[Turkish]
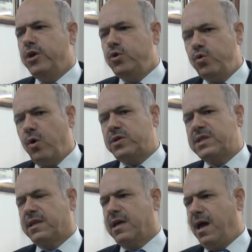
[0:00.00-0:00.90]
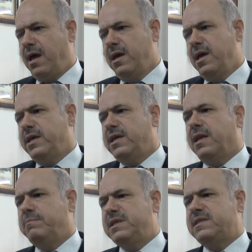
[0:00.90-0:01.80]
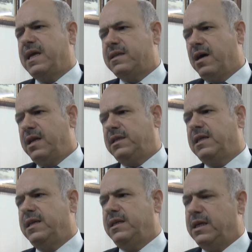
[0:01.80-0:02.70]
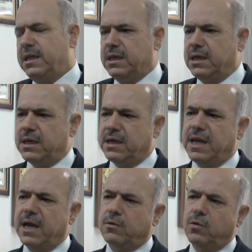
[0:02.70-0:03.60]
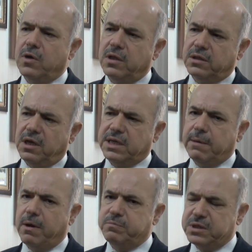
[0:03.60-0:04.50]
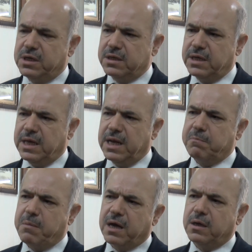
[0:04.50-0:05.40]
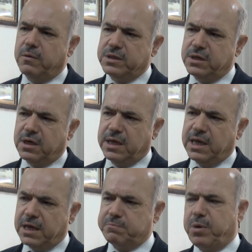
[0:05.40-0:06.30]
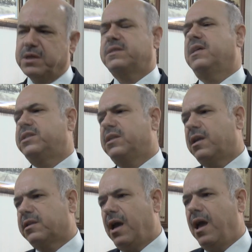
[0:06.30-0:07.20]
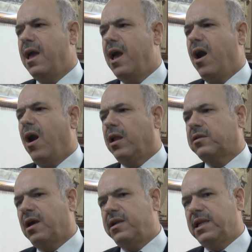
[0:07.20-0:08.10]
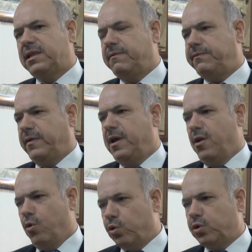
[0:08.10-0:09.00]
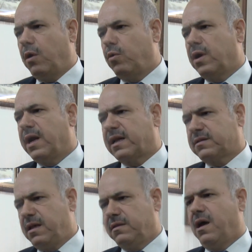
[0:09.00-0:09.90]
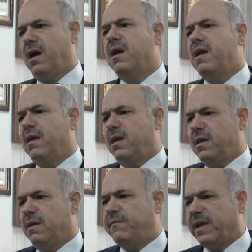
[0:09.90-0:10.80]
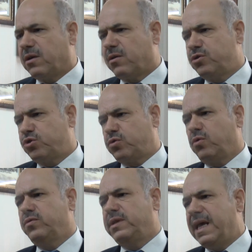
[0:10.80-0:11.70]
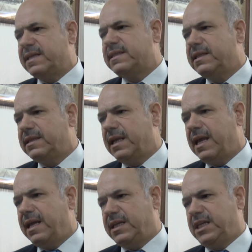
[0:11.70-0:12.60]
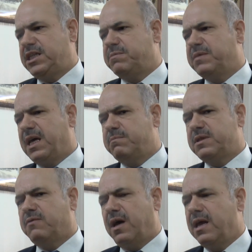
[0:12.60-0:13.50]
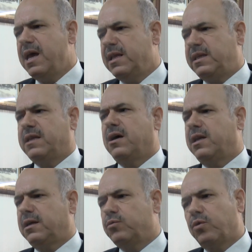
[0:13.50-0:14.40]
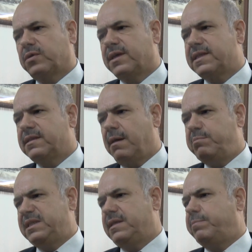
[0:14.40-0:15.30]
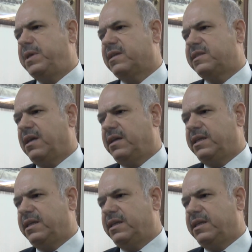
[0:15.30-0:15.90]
Yoksa da yani biz tedarikten ilgili gerek lokanta kebapçılarda gerek baklavacılarda gerek pastacılarda alternatif oda olaraktan da e, federasyon nezdinde de girişimlerimiz var. Tedarik noktasında biz de piyasaya